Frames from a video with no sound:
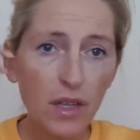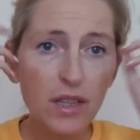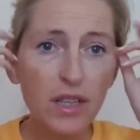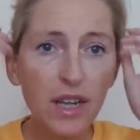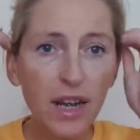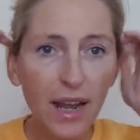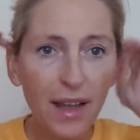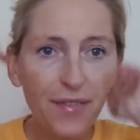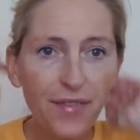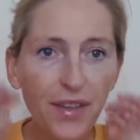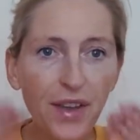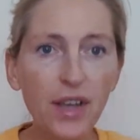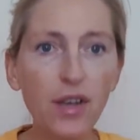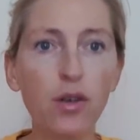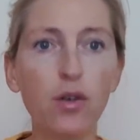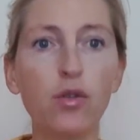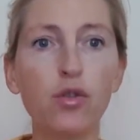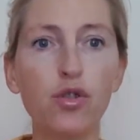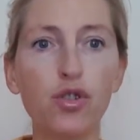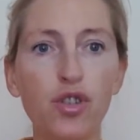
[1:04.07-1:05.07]

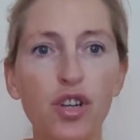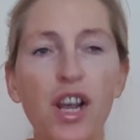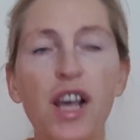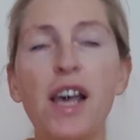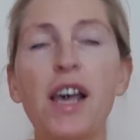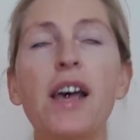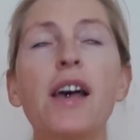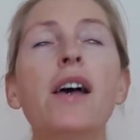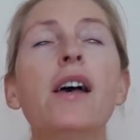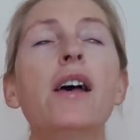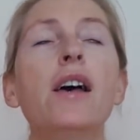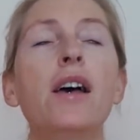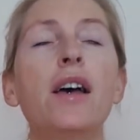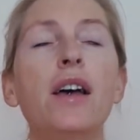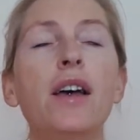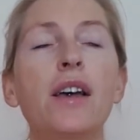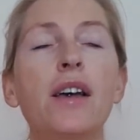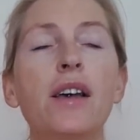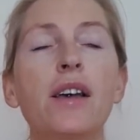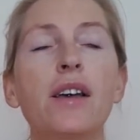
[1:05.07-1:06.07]
dlatego że
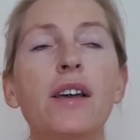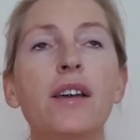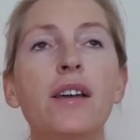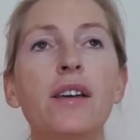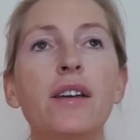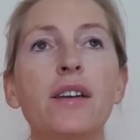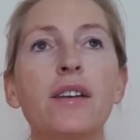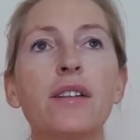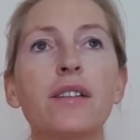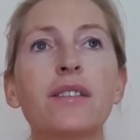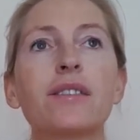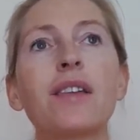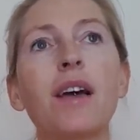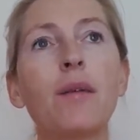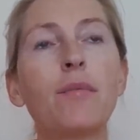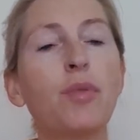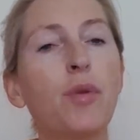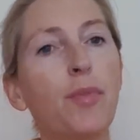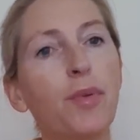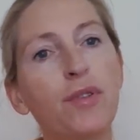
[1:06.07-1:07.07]
e,
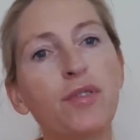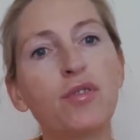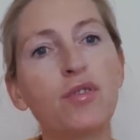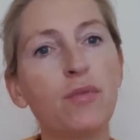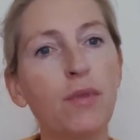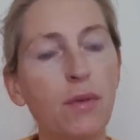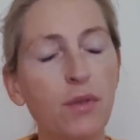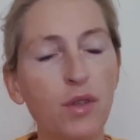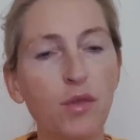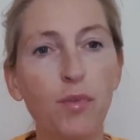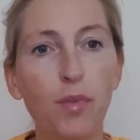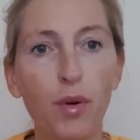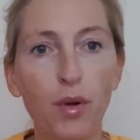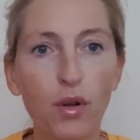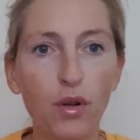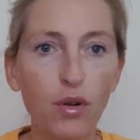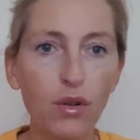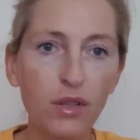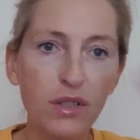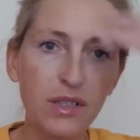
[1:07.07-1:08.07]
tam po prostu mam
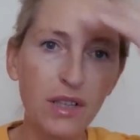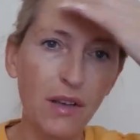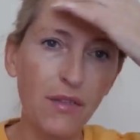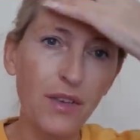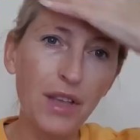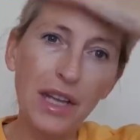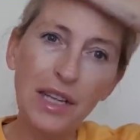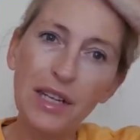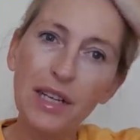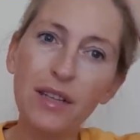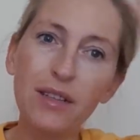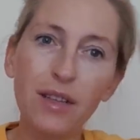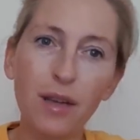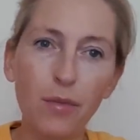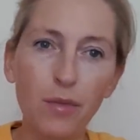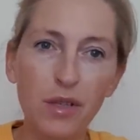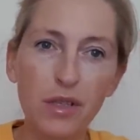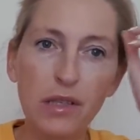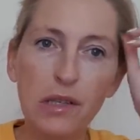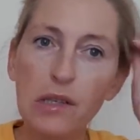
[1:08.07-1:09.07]
sporo rozstawiania,
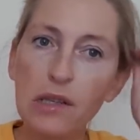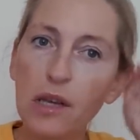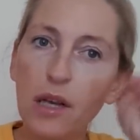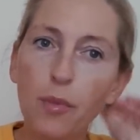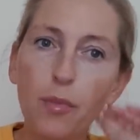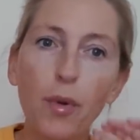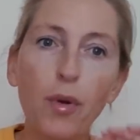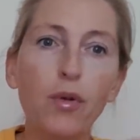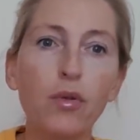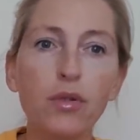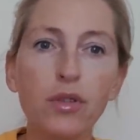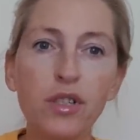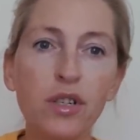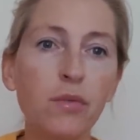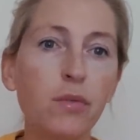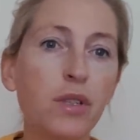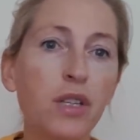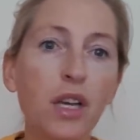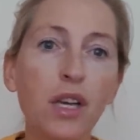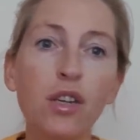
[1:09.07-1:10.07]
tam jest jednak pokój
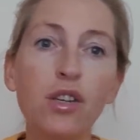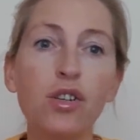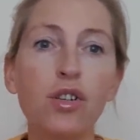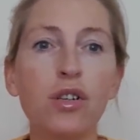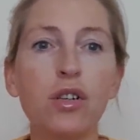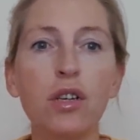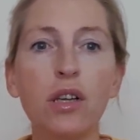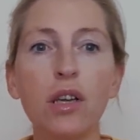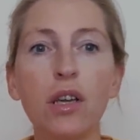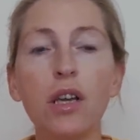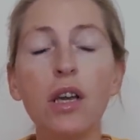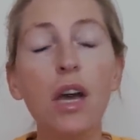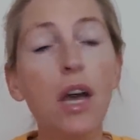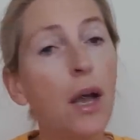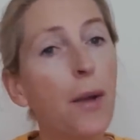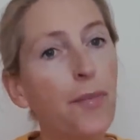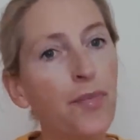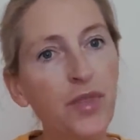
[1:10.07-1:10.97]
ciemniejszy i,